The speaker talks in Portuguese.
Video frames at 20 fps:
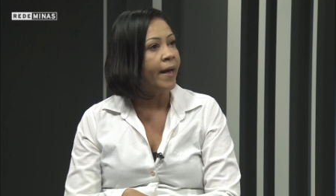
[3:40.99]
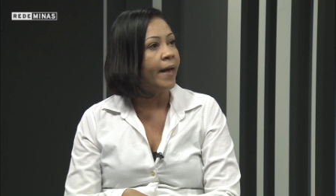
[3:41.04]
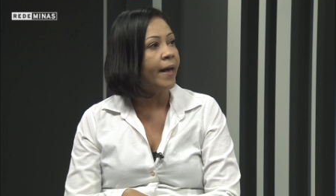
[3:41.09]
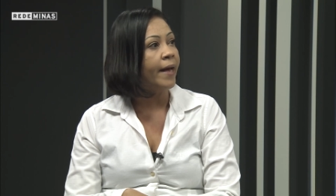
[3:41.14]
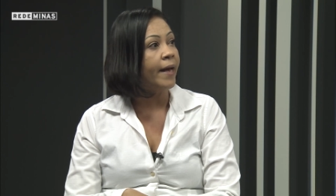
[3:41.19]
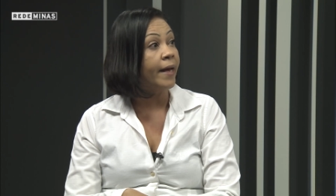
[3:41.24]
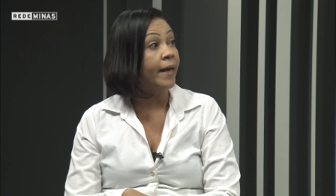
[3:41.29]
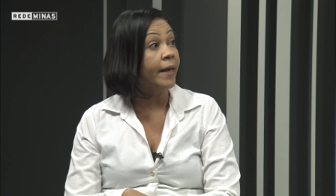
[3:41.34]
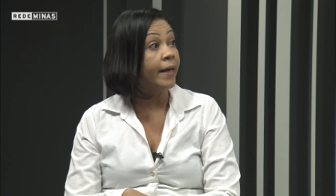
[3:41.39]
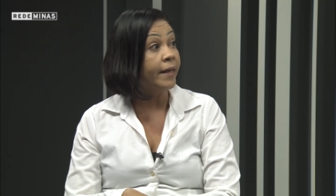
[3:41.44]

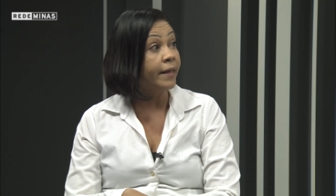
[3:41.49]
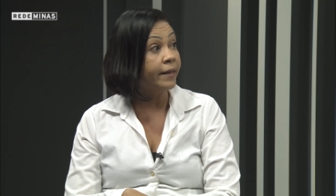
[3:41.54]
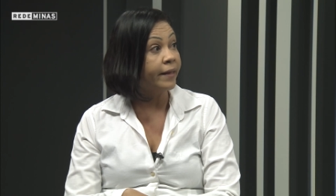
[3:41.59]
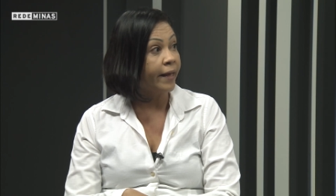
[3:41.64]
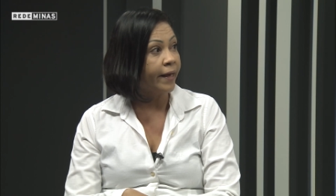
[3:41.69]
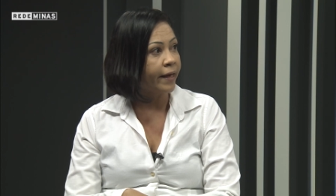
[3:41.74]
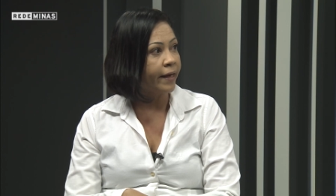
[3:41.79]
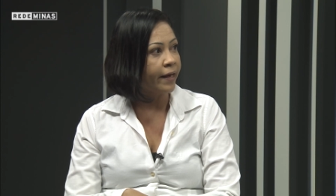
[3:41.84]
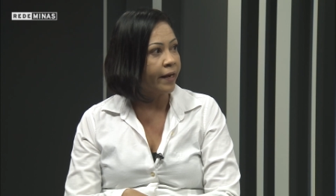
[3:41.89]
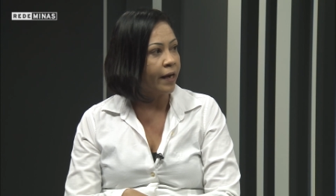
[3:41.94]
é,
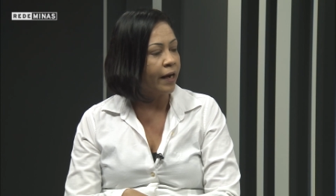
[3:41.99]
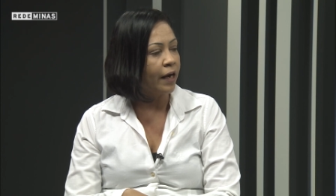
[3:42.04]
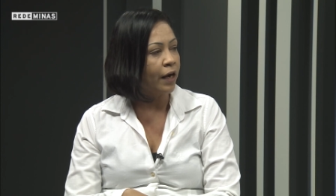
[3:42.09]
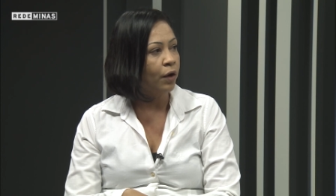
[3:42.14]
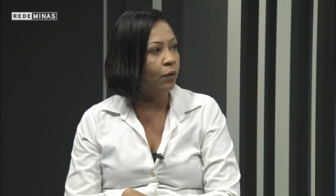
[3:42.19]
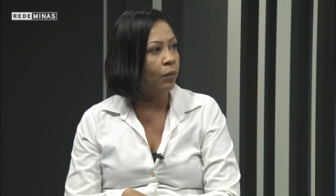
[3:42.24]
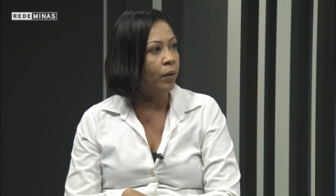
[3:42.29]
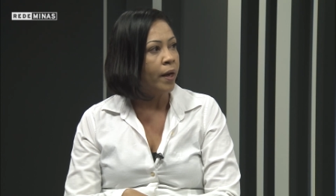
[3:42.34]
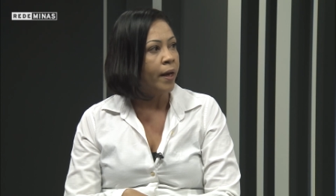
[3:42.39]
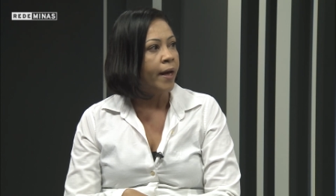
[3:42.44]

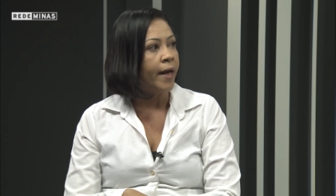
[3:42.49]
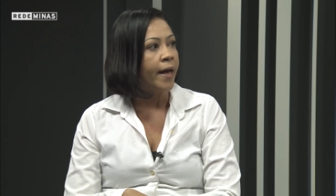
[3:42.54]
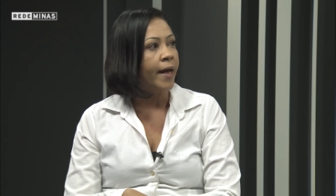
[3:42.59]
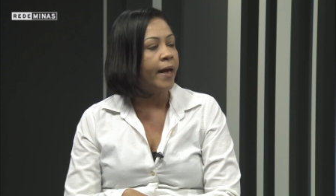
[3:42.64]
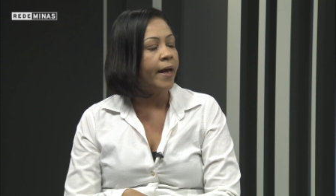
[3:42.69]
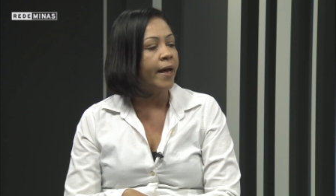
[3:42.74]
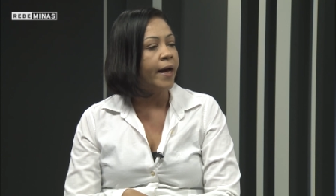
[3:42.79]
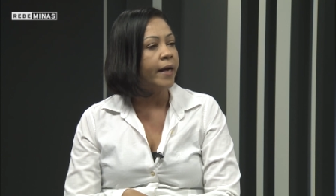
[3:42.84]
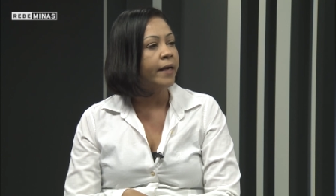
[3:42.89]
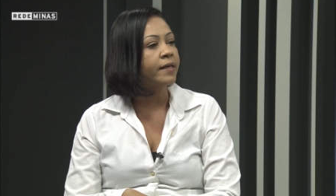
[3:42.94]
integral, é,